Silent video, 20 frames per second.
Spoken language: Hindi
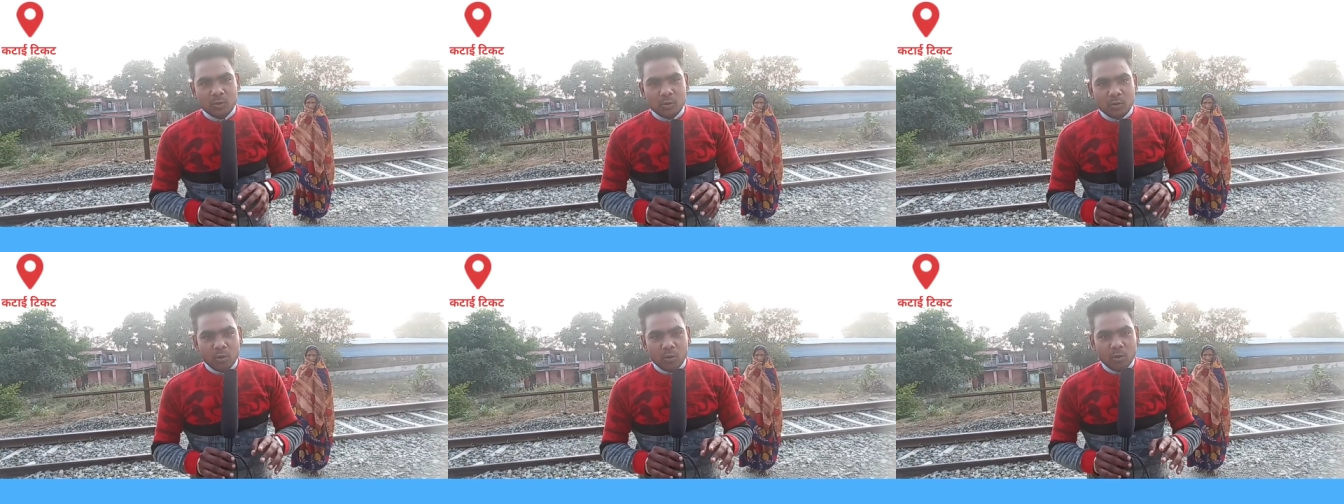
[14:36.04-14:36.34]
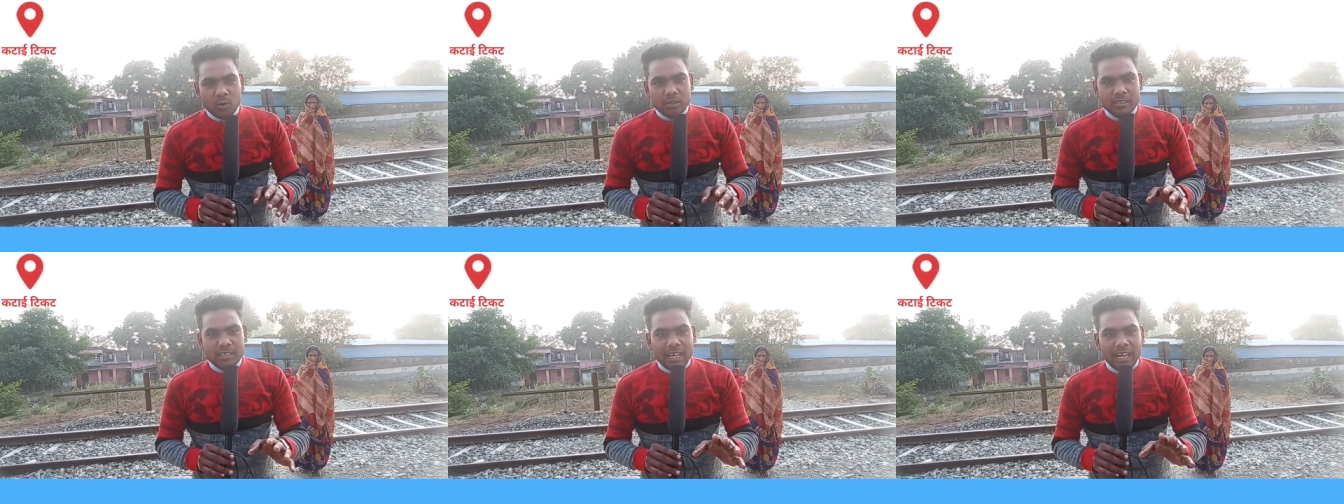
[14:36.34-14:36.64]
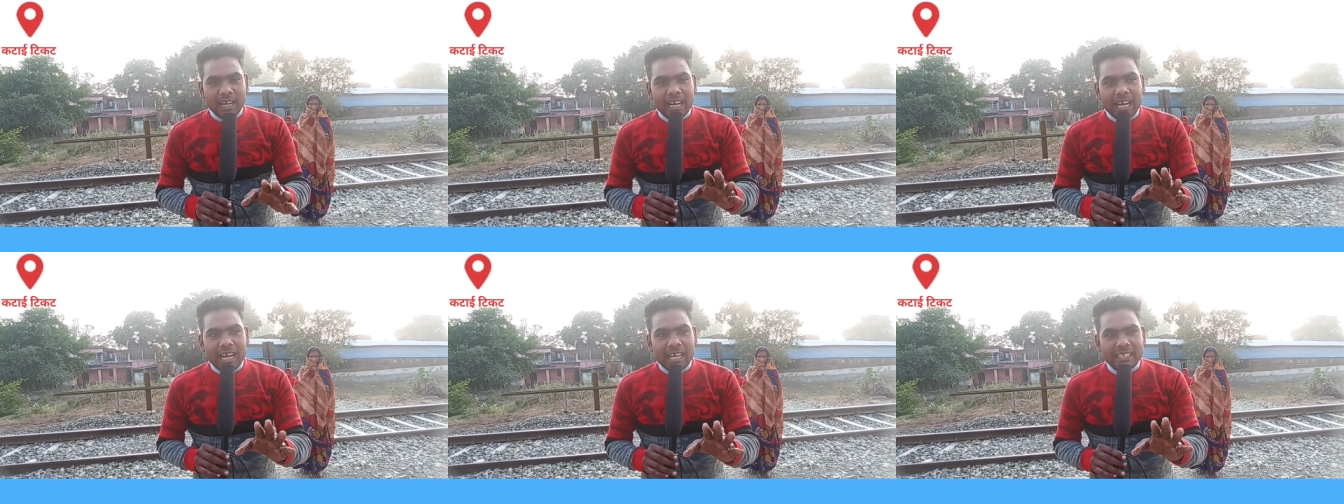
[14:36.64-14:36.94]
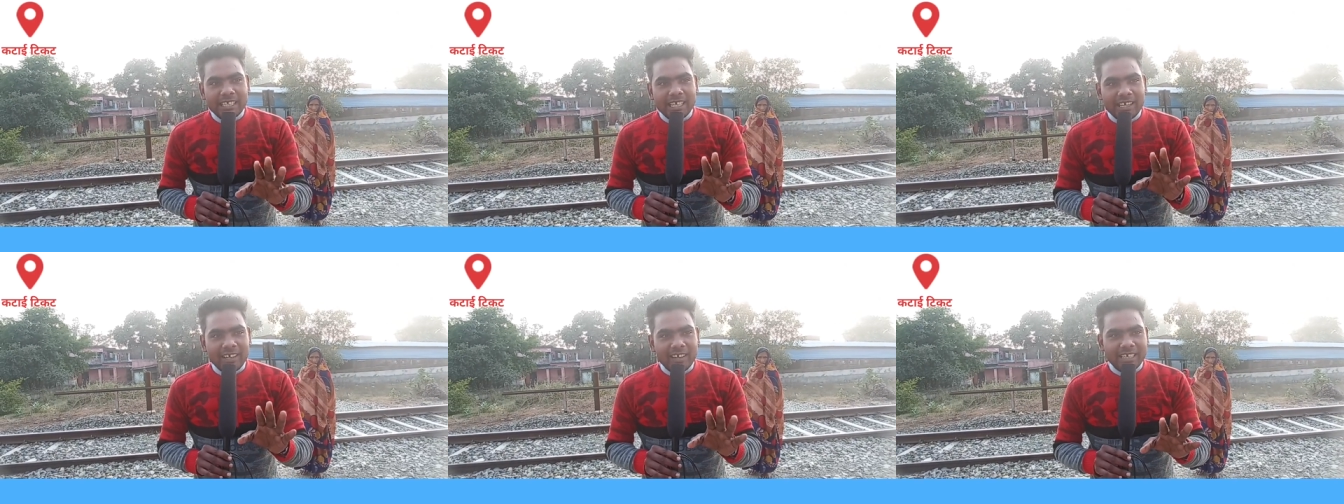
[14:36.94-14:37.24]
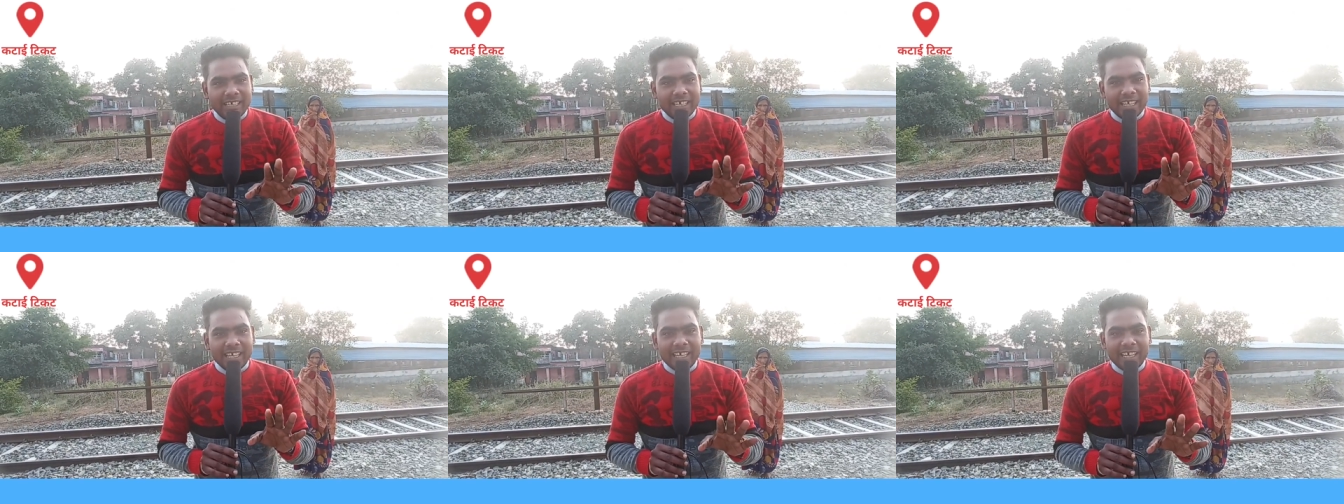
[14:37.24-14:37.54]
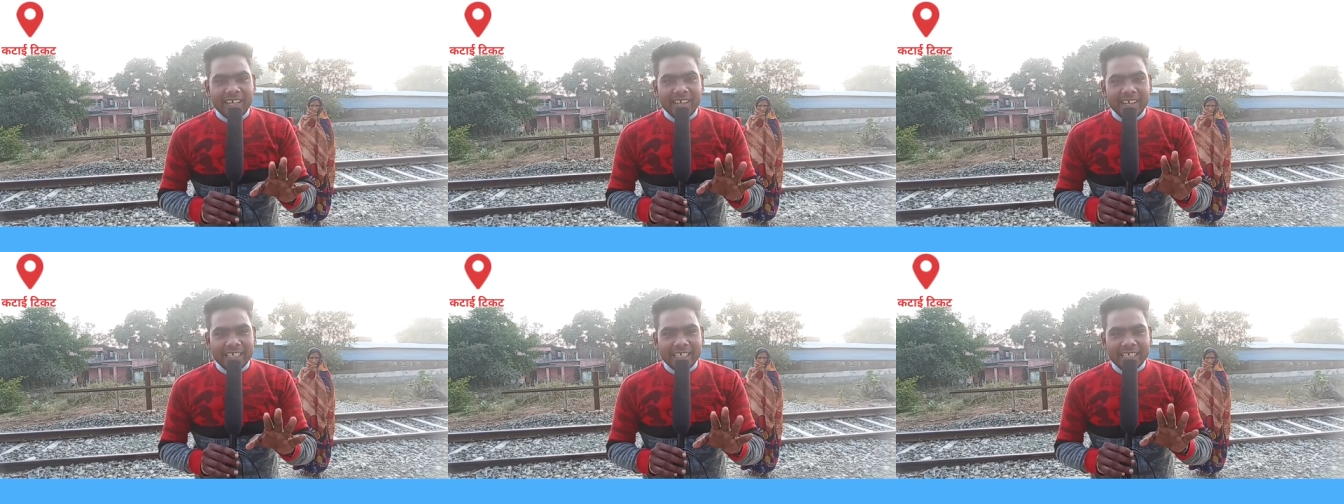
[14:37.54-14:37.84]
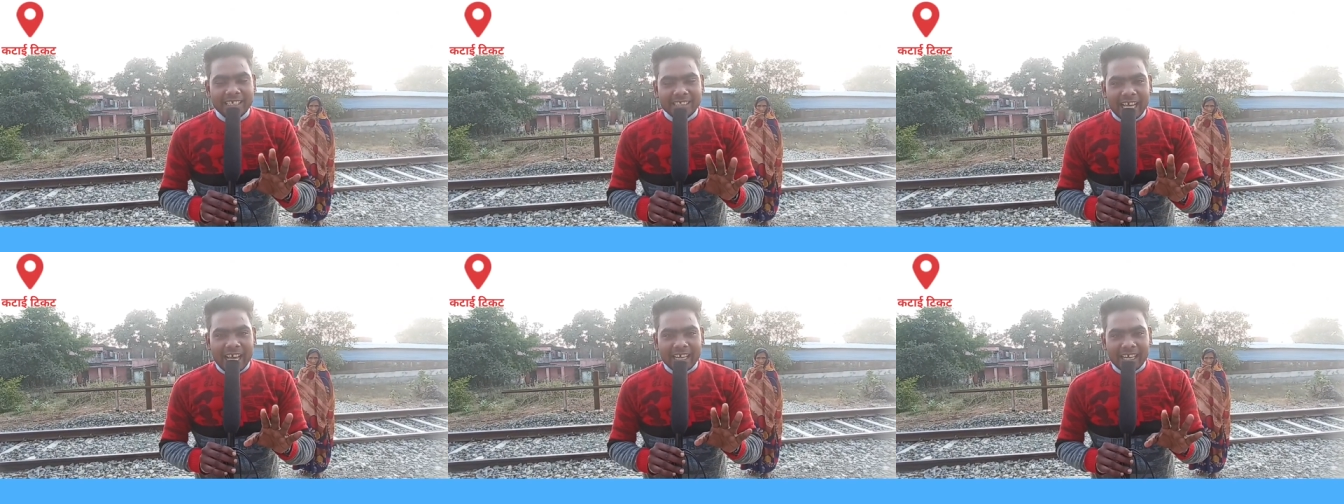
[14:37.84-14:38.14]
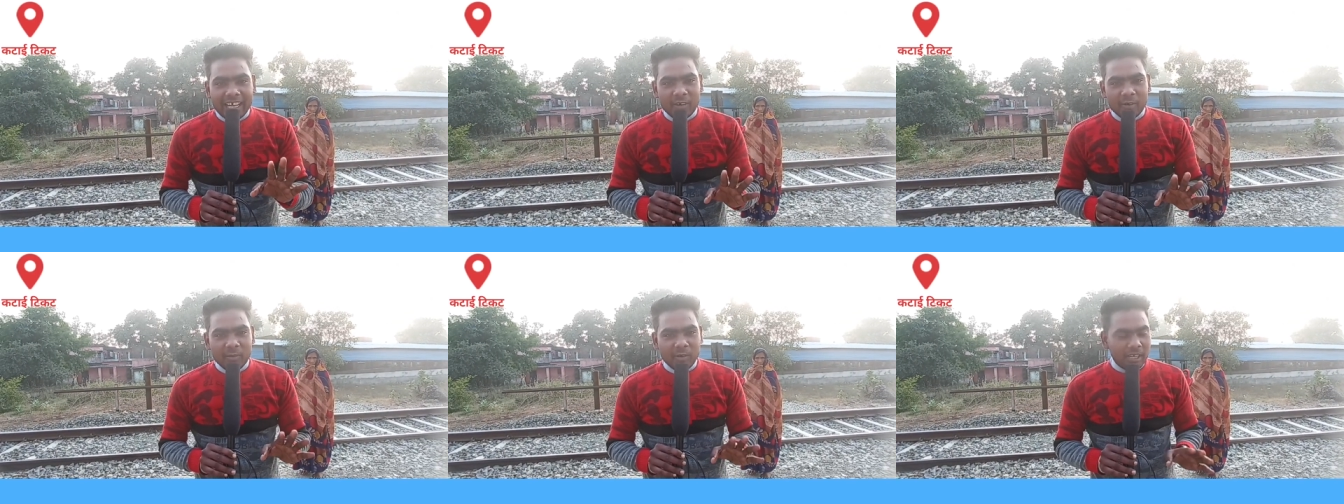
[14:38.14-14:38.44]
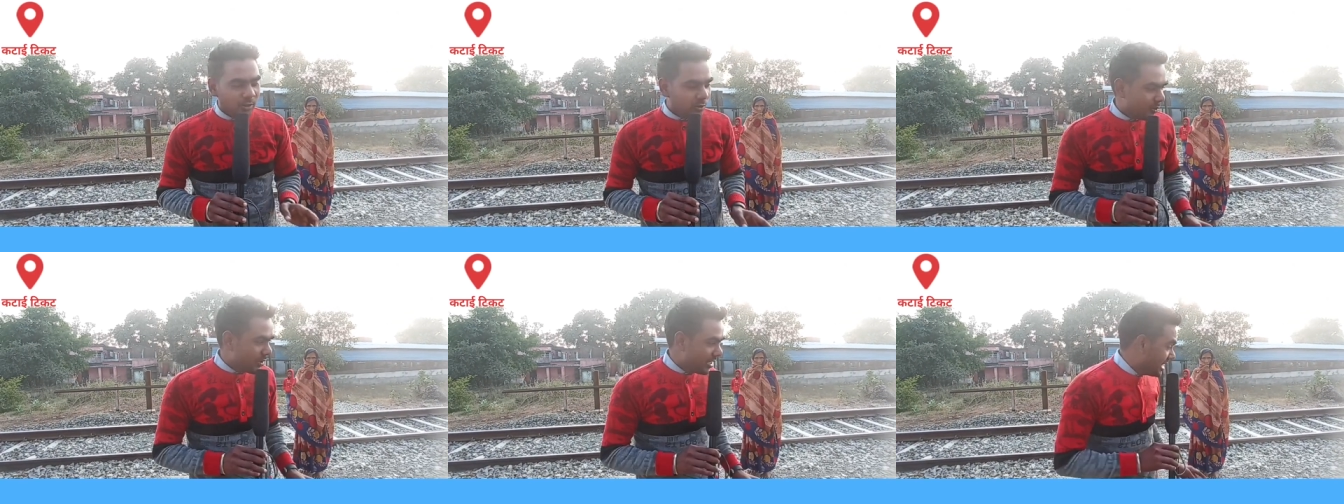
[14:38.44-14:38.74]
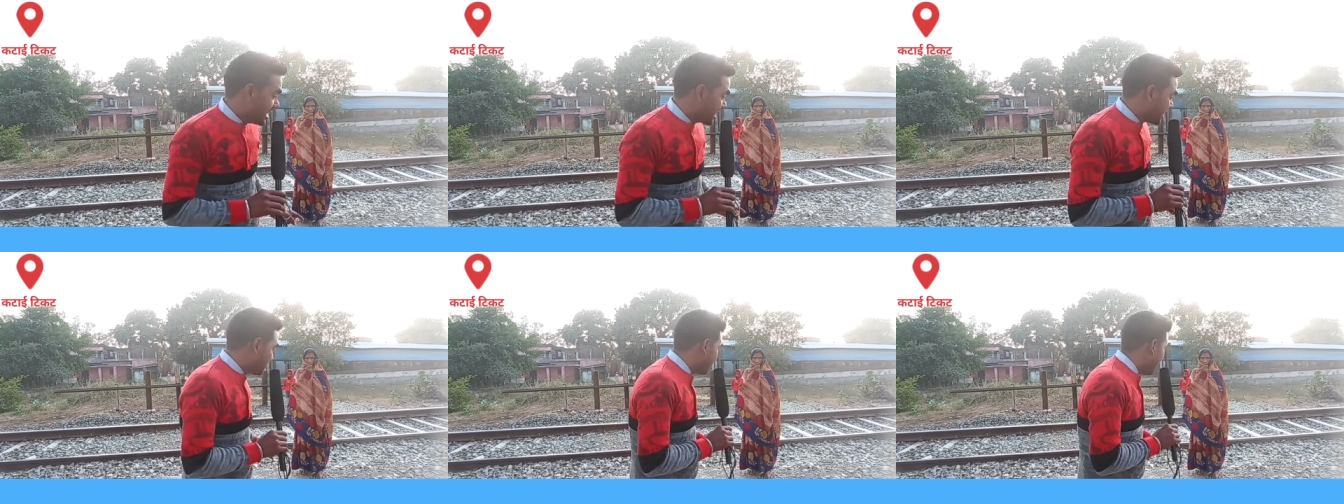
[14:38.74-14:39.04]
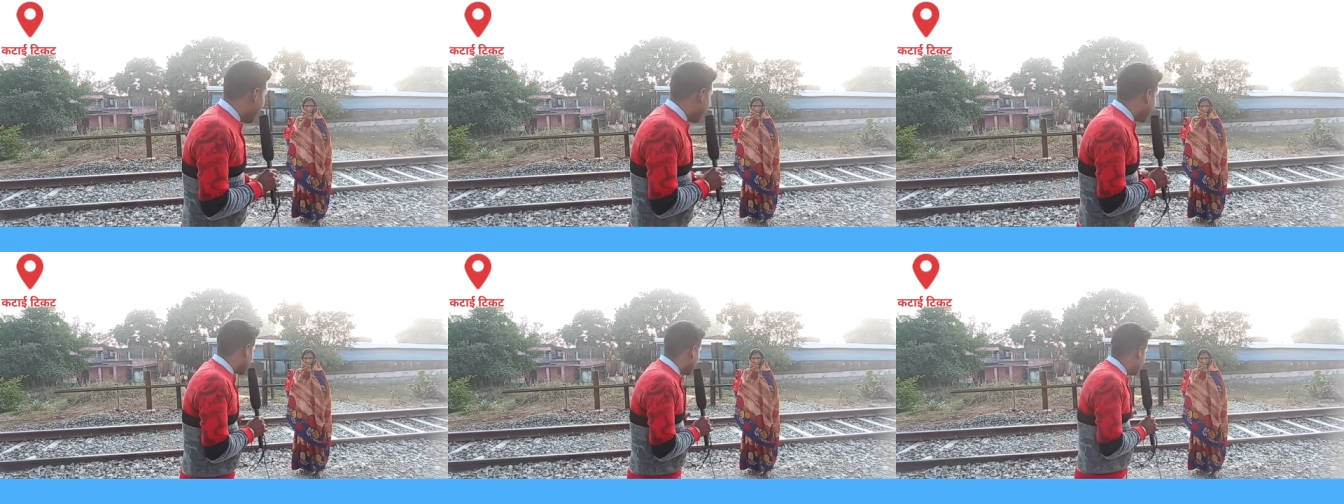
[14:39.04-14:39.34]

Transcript: तो धक्का दे करके लेकर के जाना होगा तो इस पार